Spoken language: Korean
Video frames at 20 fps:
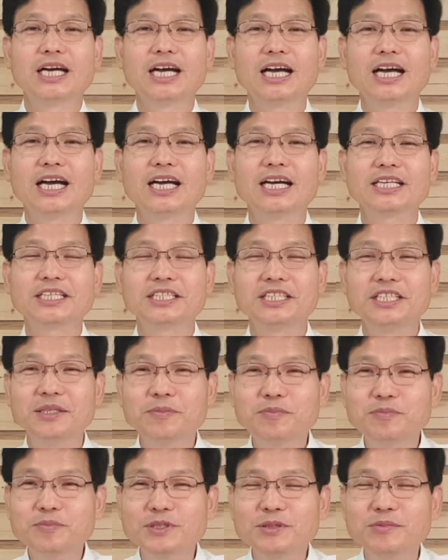어,
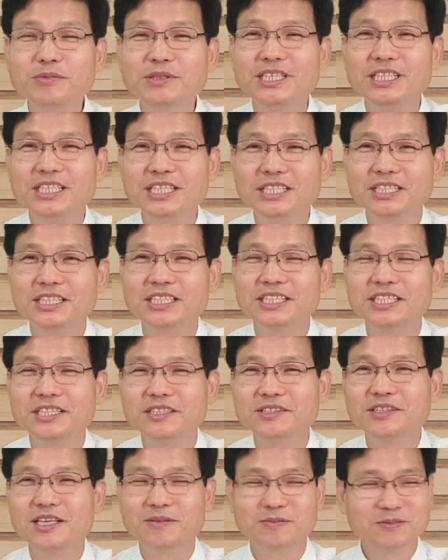기쁨이 있기
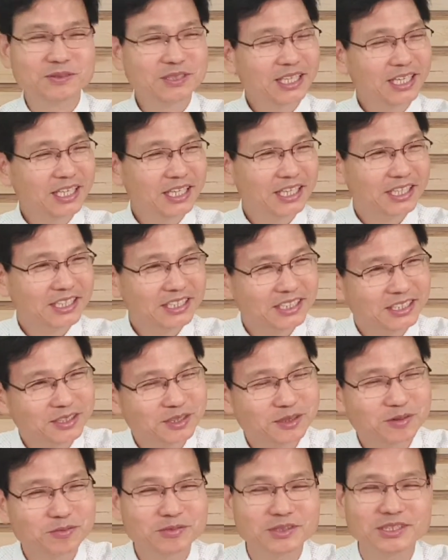때문에
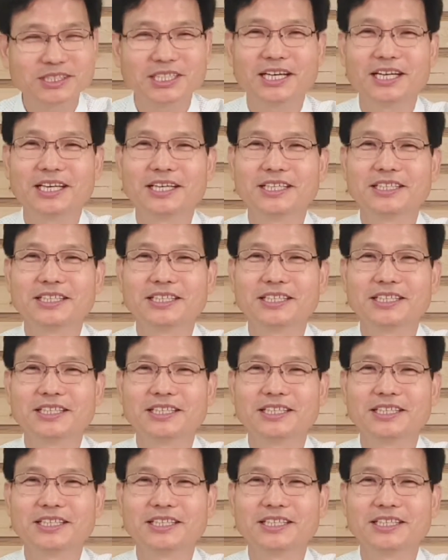그렇습니다.